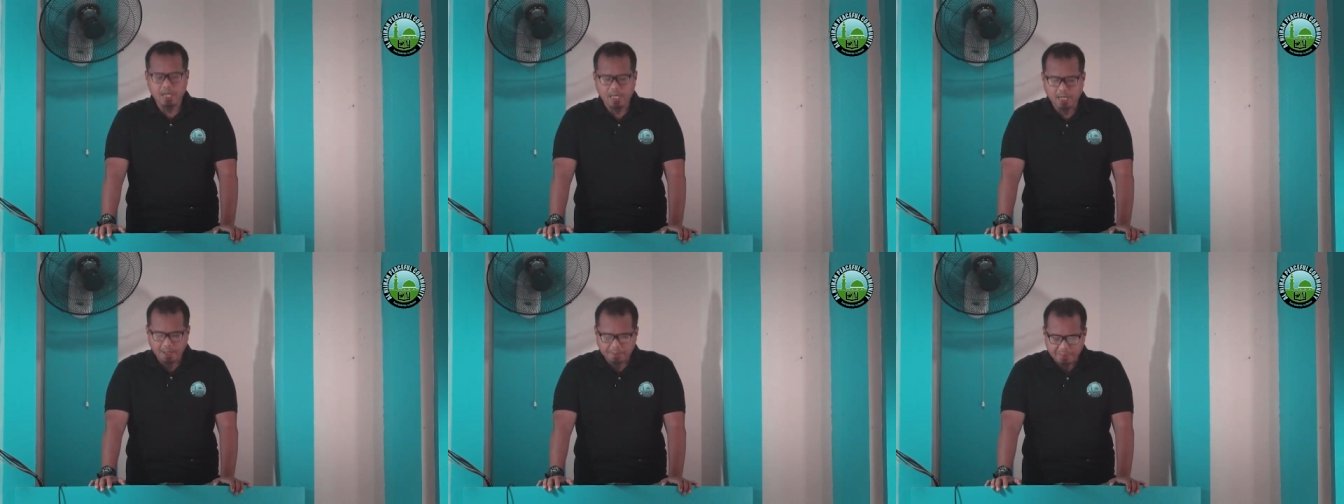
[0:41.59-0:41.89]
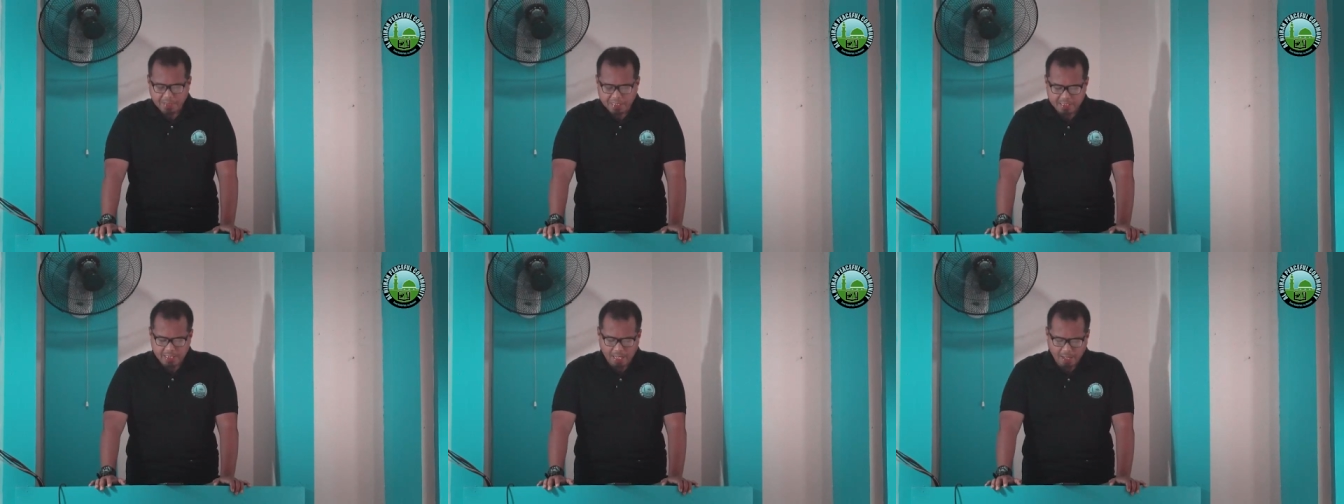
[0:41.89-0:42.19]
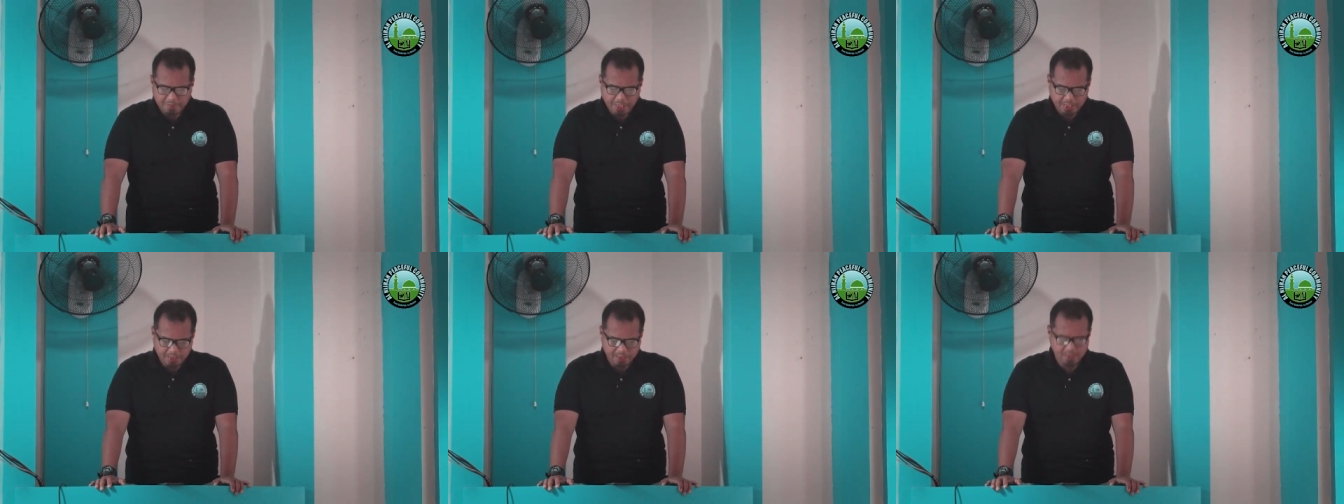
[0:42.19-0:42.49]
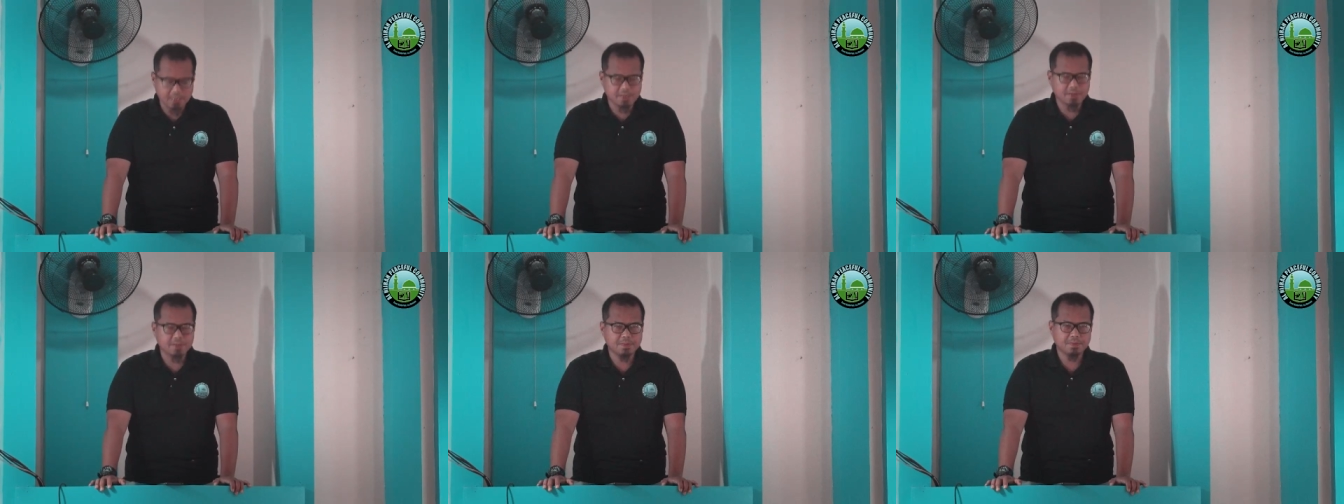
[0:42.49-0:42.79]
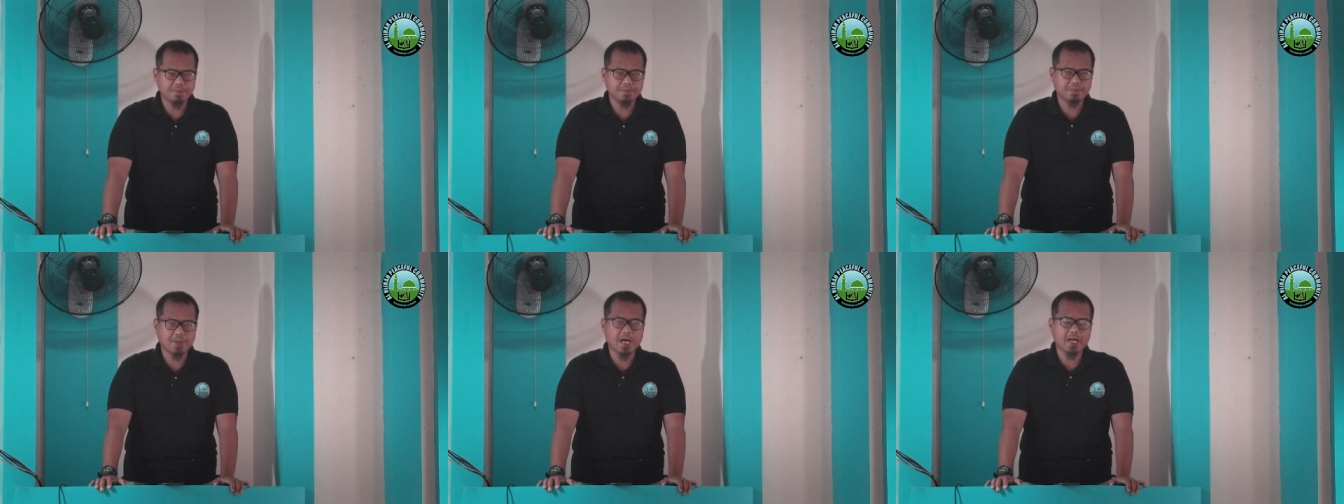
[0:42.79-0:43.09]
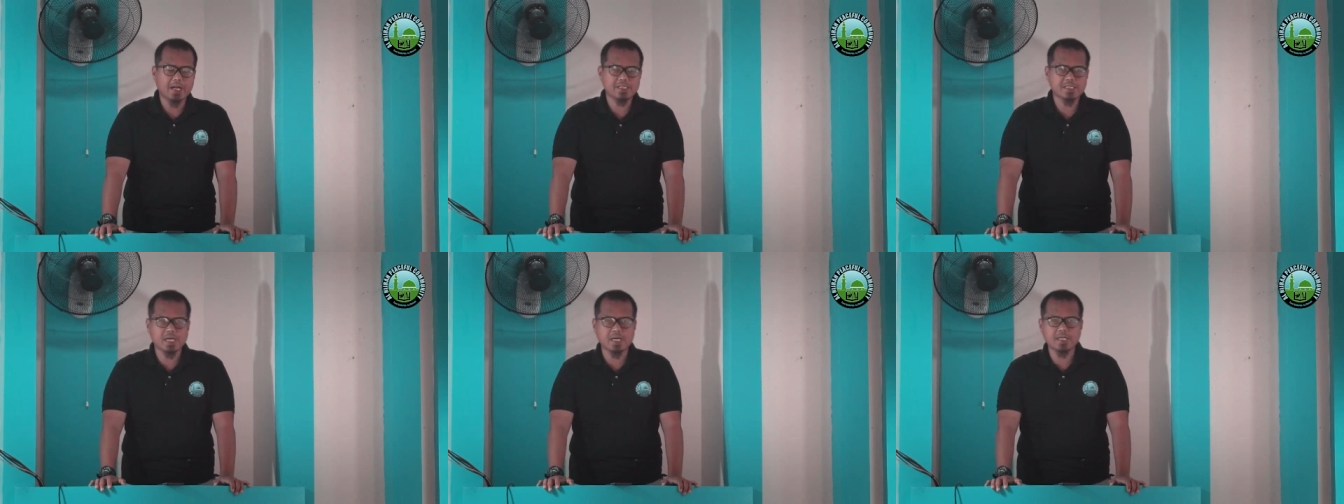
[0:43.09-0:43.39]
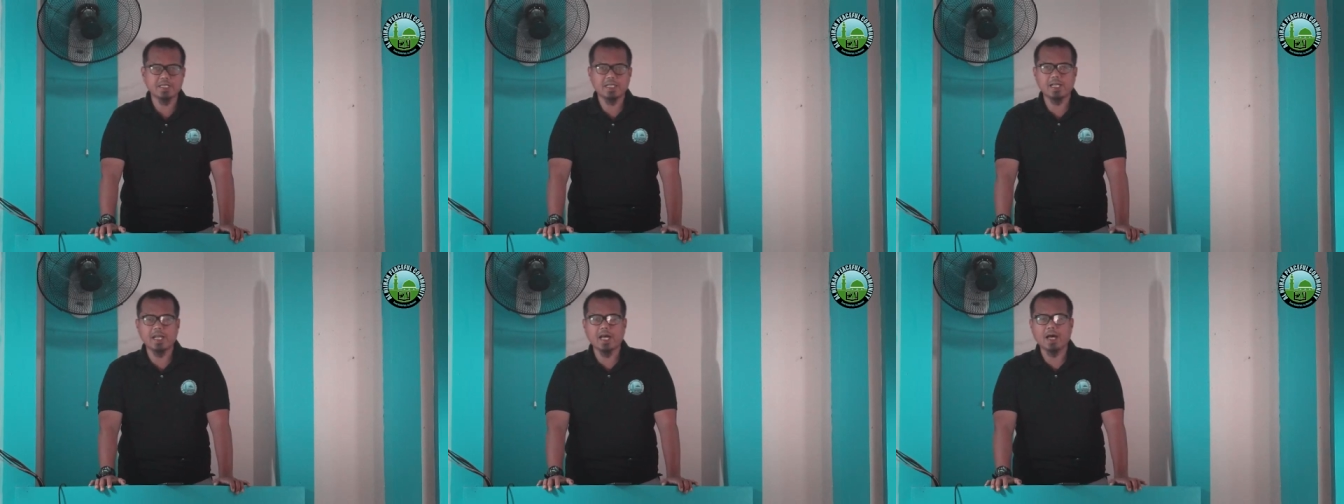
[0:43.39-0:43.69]
karapat-dapat para sa
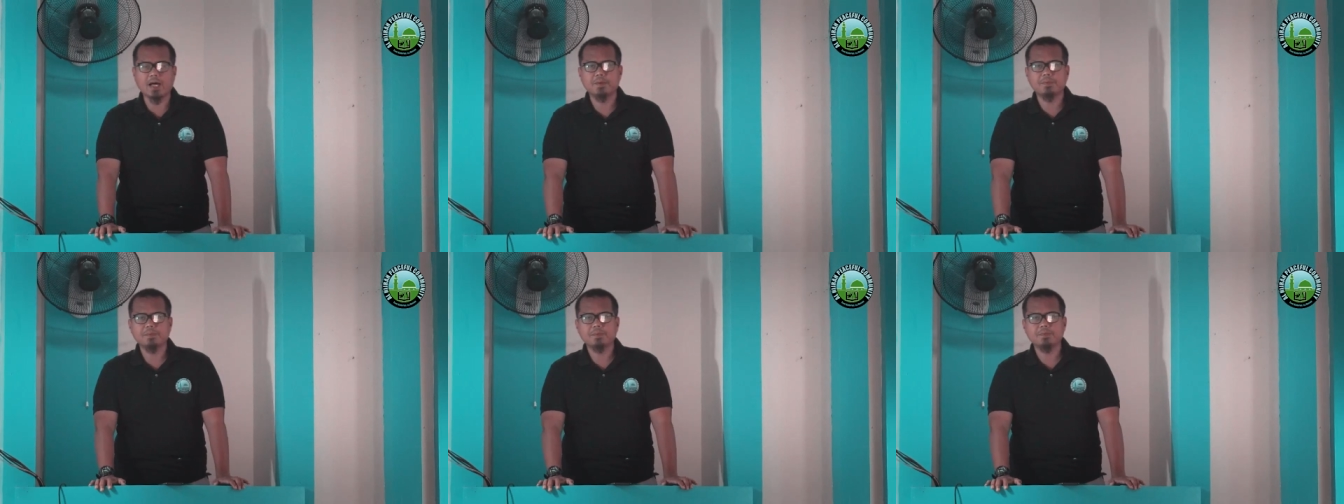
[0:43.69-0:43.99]
kanila.